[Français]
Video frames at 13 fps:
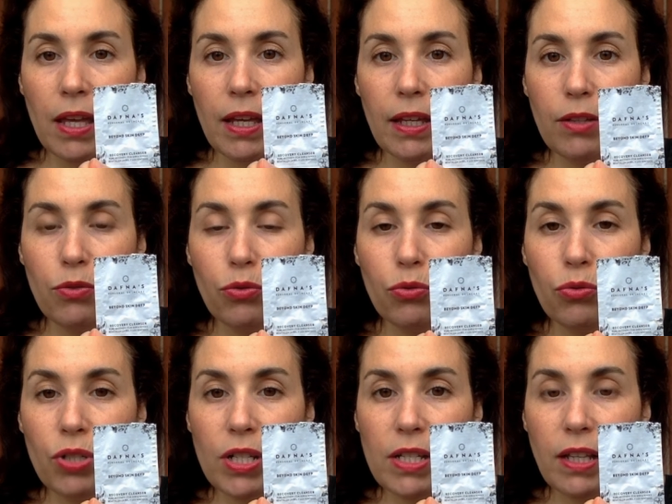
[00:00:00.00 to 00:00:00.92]
Et du
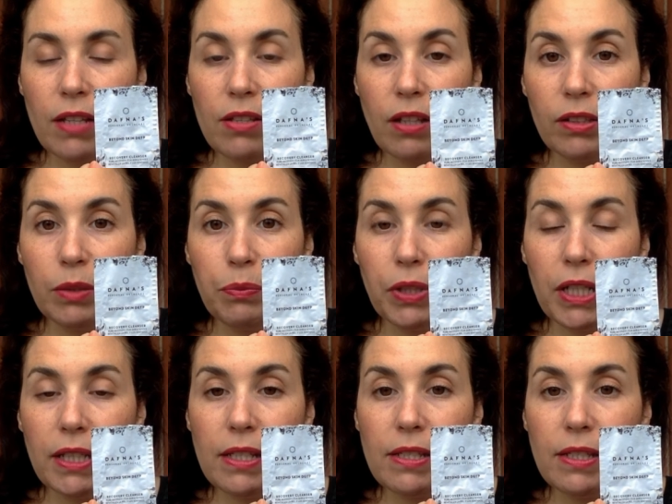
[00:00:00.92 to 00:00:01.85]
coup, je les ai ressortis pour
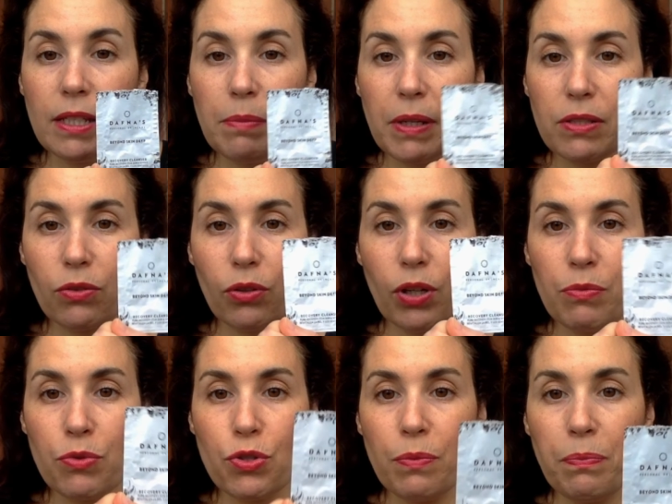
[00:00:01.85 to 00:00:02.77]
les tester parce que
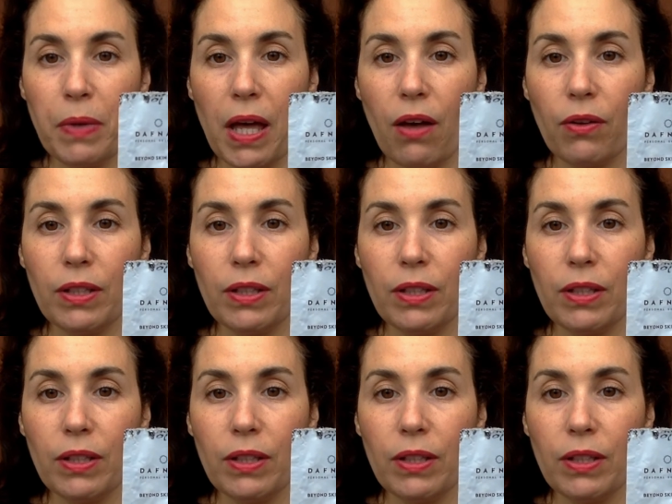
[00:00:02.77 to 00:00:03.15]
comme je pars